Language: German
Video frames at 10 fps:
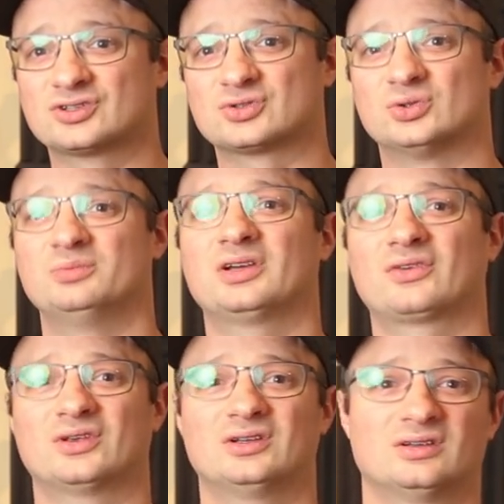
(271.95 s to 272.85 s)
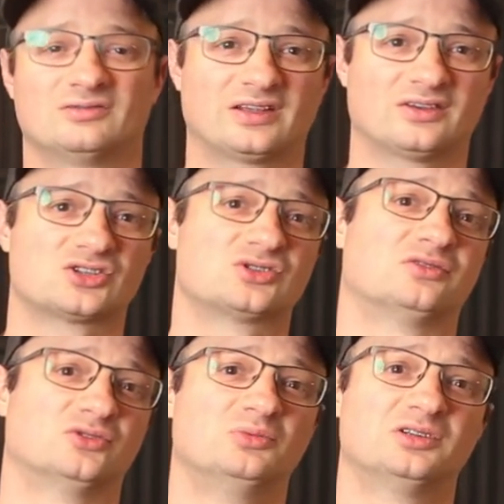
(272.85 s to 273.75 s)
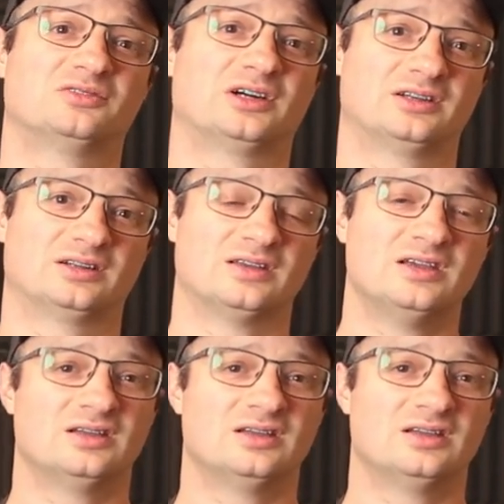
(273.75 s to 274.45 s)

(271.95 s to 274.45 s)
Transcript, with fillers: Strommix in Wasserstoff umgewandelt.